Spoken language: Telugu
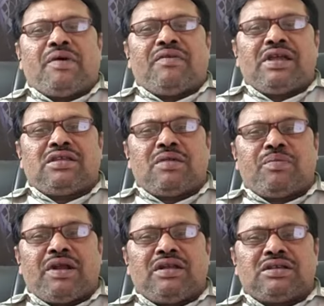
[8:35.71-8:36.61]
వైఎస్ఆర్
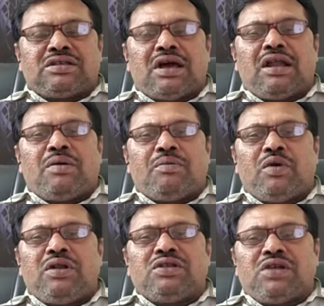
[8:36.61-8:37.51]
పార్టీకి చాలా
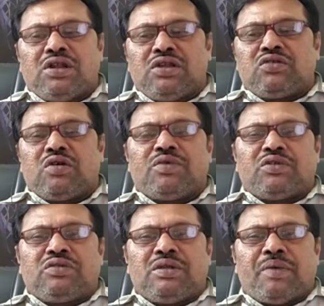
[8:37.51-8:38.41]
మూల్యం
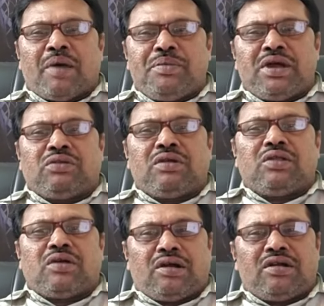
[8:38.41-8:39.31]
చెల్లించుకోబోతుంది అభ్యర్థులు
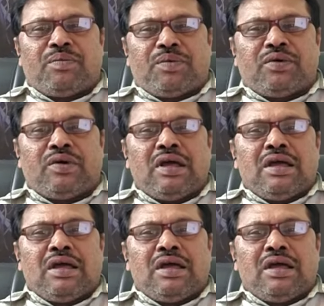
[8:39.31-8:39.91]
దొరకనప్పుడు